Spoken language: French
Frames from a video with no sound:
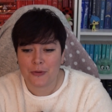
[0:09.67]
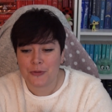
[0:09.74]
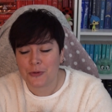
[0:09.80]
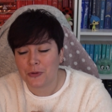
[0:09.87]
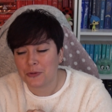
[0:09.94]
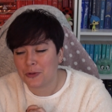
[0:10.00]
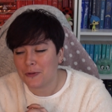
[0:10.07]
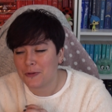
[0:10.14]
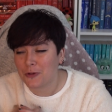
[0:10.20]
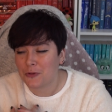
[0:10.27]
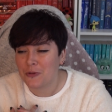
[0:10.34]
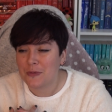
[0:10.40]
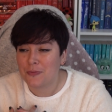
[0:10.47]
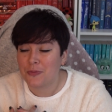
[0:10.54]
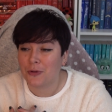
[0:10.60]
On se retrouve
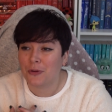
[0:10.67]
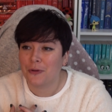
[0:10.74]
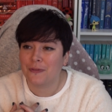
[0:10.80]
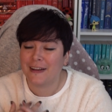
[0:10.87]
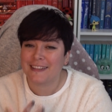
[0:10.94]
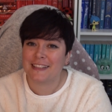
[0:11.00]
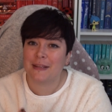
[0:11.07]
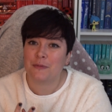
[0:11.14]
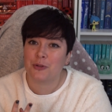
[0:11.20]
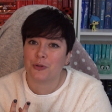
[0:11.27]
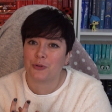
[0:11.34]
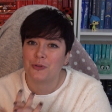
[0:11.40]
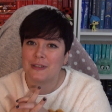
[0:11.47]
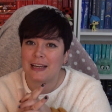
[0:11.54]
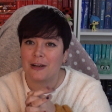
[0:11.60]
aujourd'hui pour le 20e
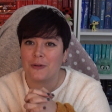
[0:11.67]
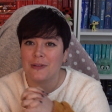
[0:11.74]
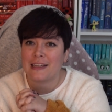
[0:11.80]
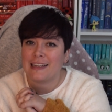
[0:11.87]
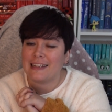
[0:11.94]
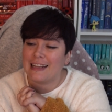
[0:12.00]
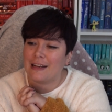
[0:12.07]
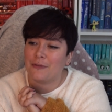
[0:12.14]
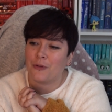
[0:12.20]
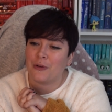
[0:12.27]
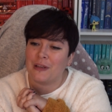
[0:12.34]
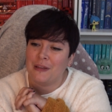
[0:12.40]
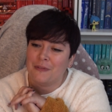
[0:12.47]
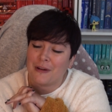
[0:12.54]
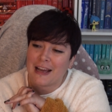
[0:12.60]
jour du calendrier de l'Avent
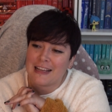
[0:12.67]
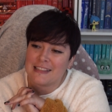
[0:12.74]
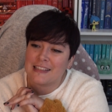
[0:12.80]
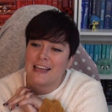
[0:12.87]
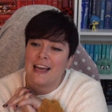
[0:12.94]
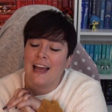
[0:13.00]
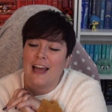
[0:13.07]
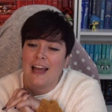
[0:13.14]
livresque.